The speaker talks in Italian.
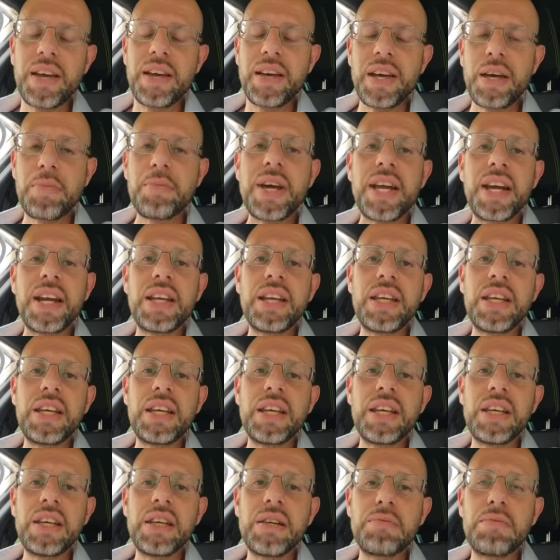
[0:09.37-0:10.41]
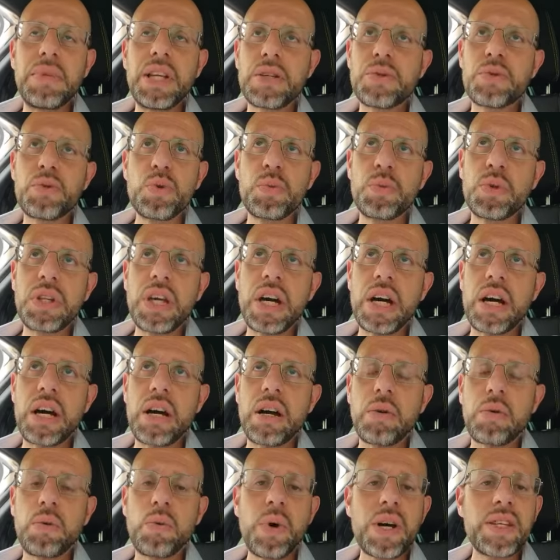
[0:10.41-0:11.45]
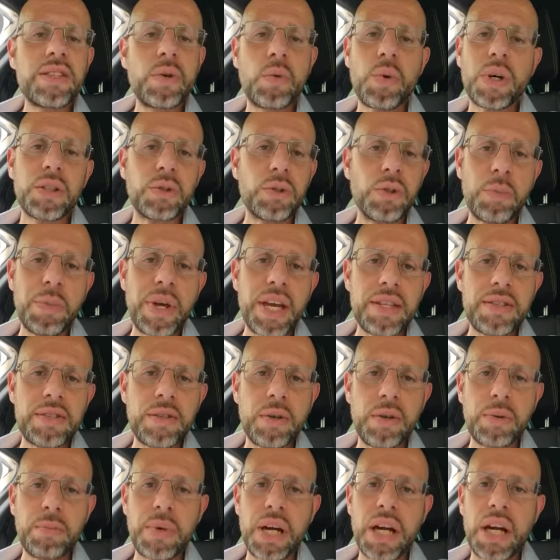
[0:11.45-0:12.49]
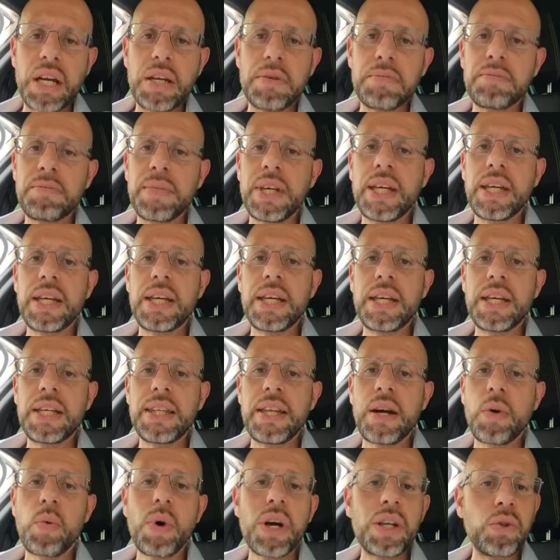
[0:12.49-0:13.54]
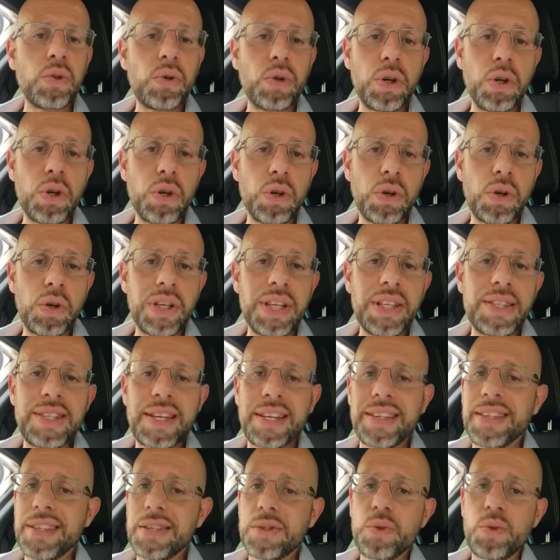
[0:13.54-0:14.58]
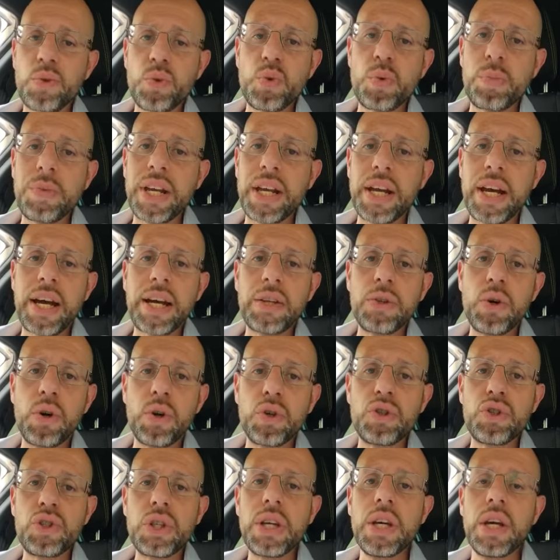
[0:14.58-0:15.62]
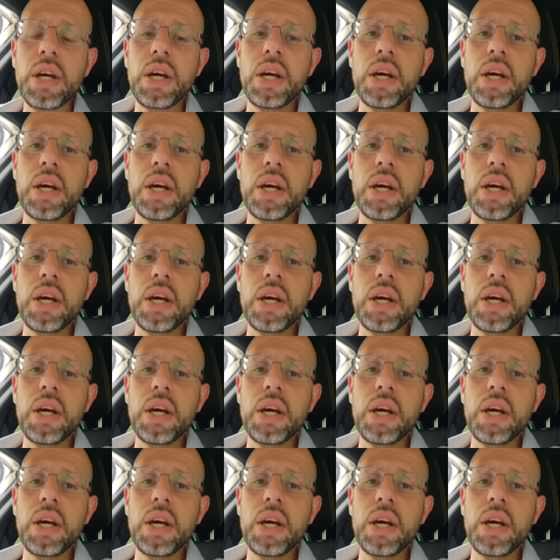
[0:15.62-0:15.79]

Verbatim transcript: Ebbene, li, li, assumo da quasi quattro mesi ormai, eh, da quando li ho iniziati ad assumere ad oggi,